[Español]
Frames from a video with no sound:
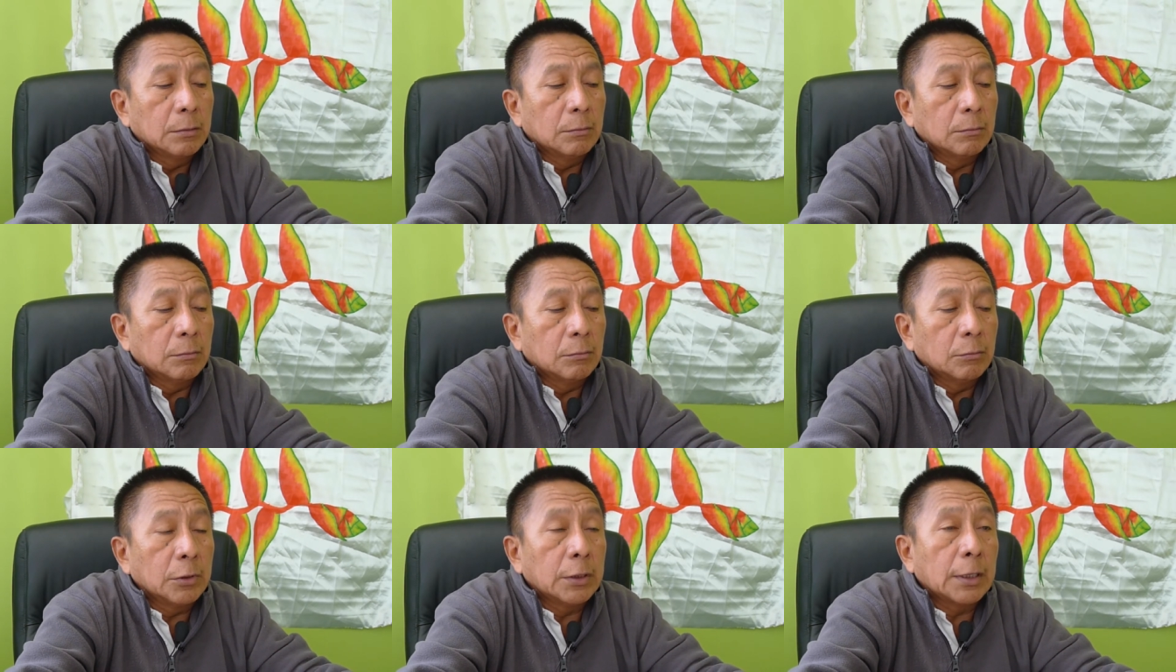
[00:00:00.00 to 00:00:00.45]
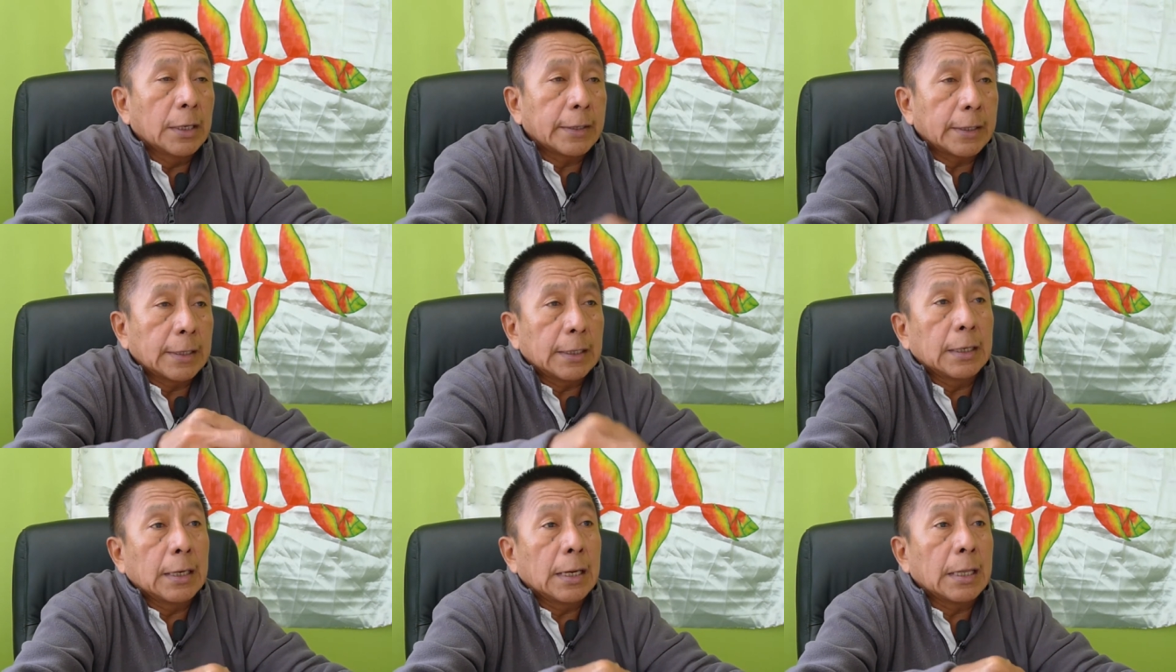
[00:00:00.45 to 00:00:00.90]
muy
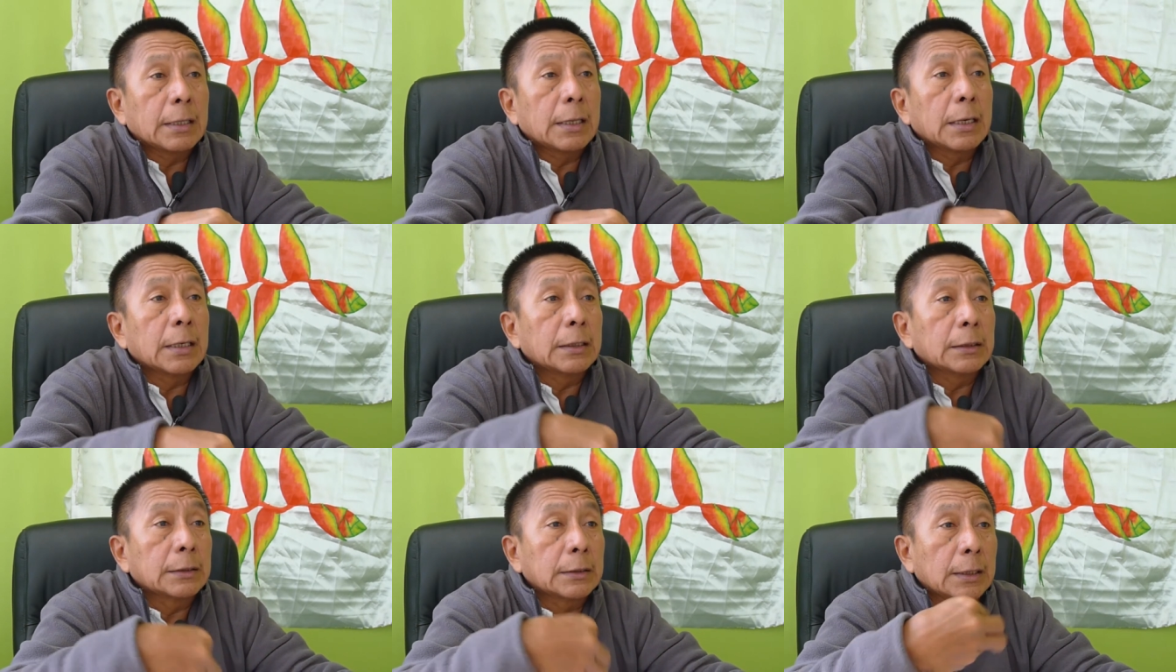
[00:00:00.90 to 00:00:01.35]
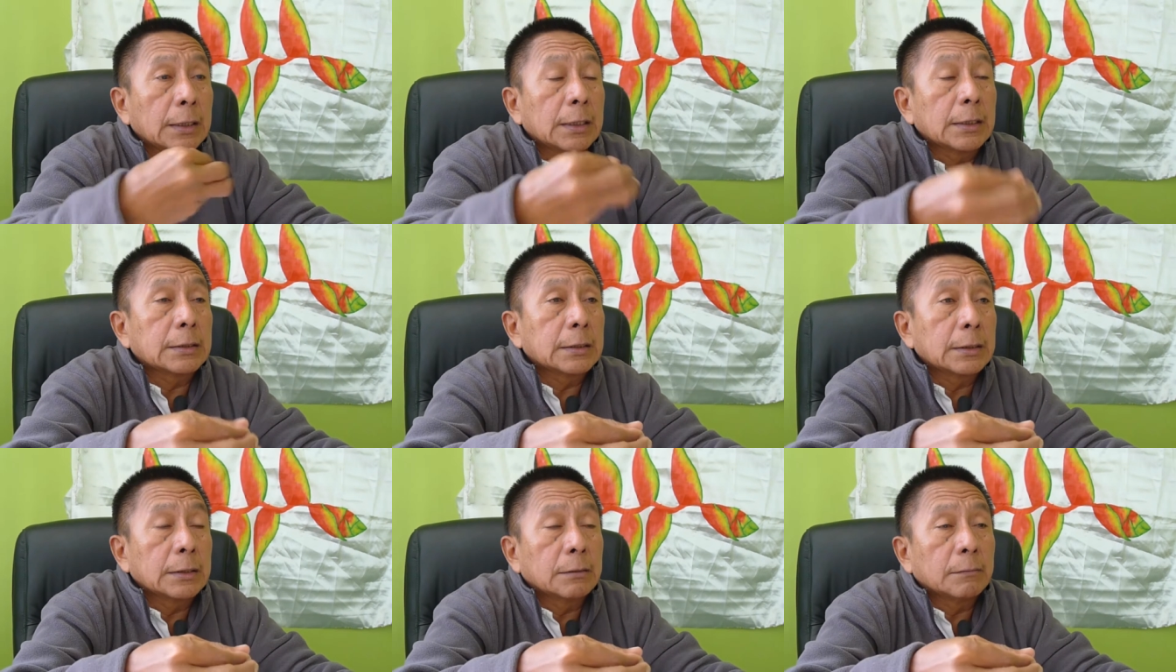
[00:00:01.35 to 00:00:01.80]
arregada a los
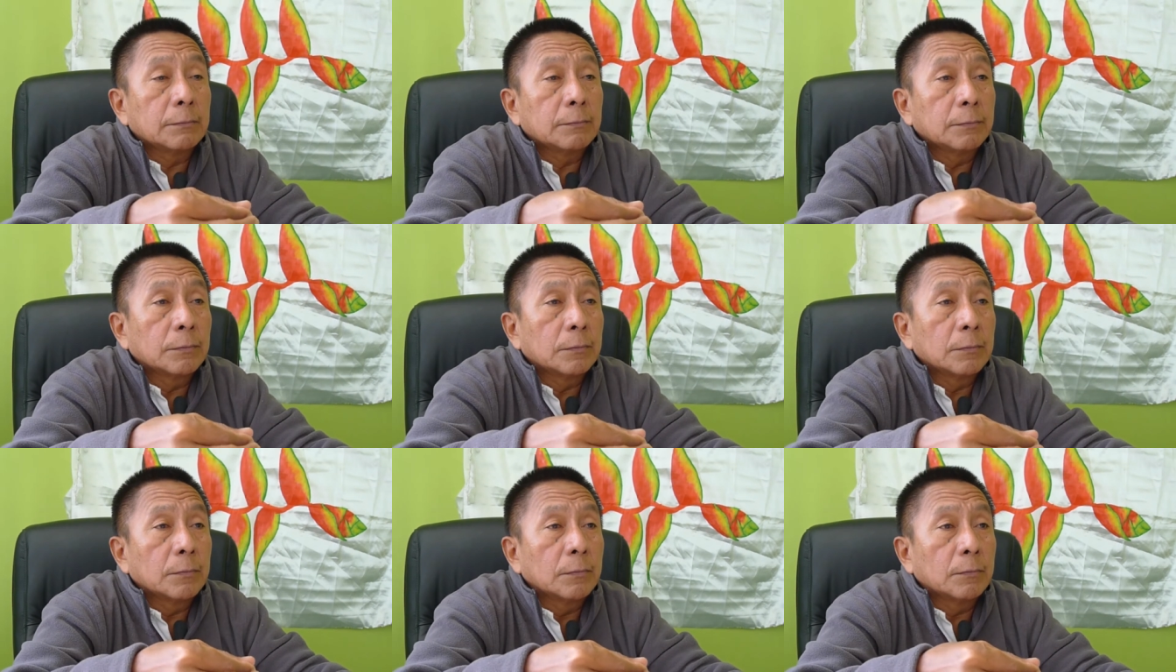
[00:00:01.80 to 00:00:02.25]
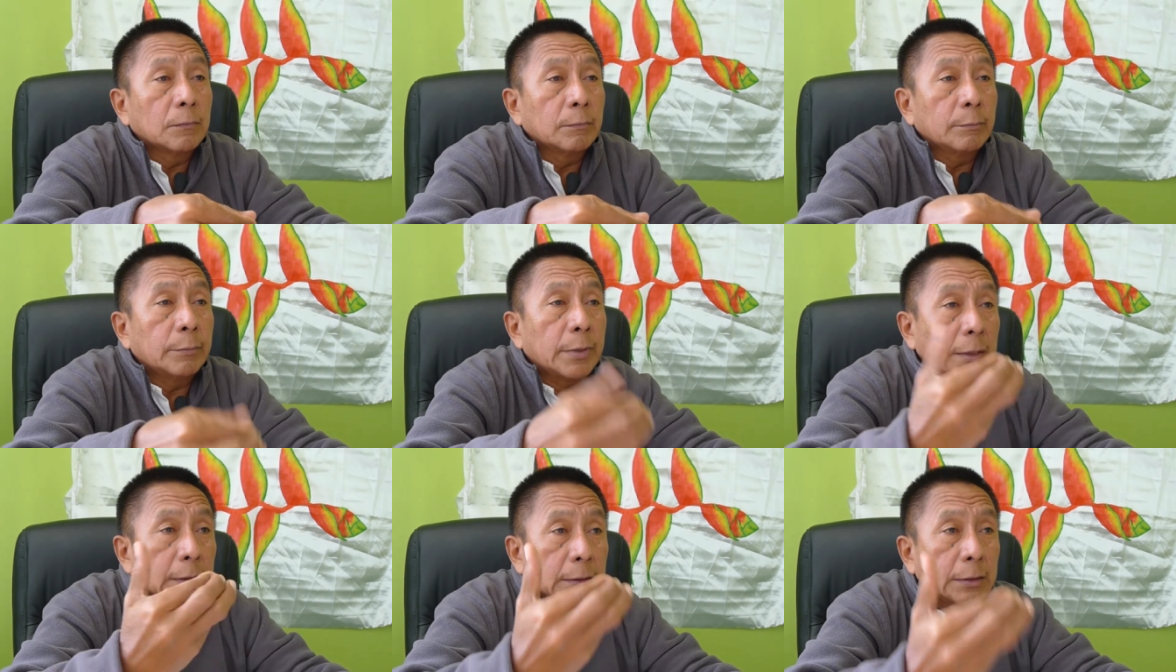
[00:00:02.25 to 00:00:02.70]
intereses
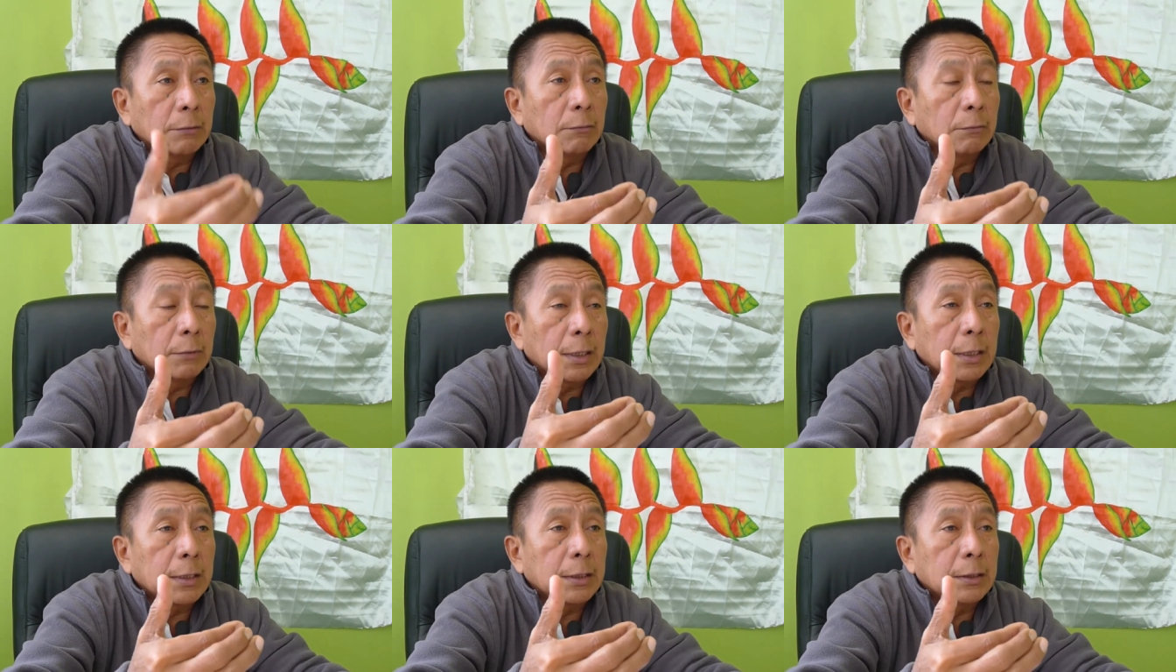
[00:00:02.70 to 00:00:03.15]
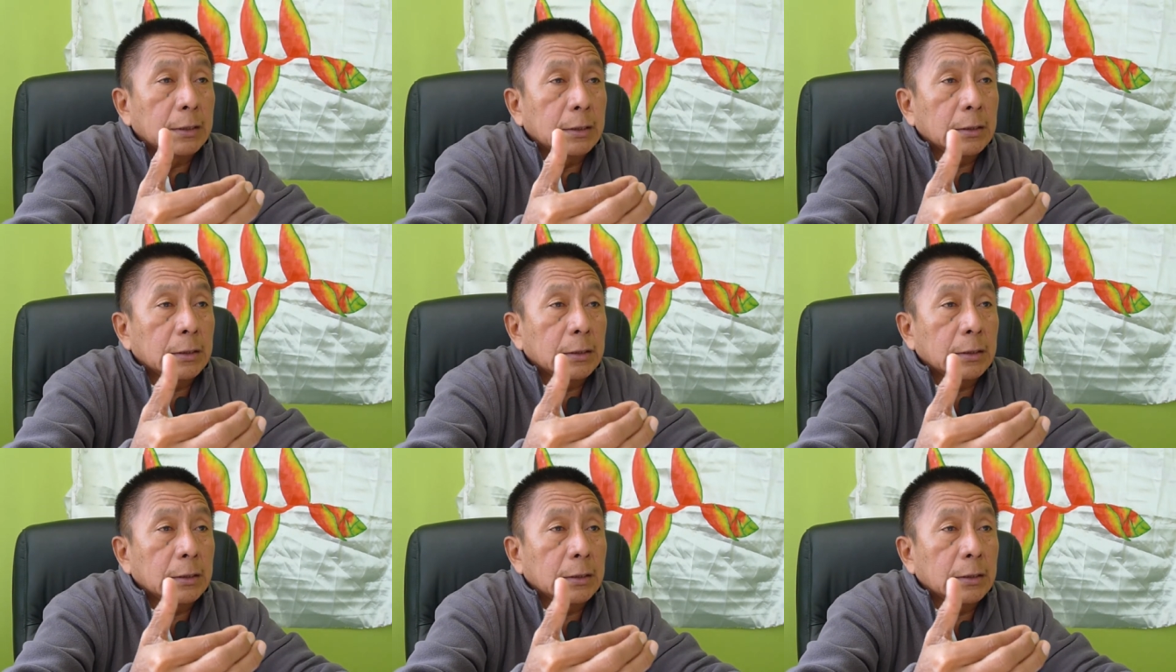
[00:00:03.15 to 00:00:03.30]
particulares,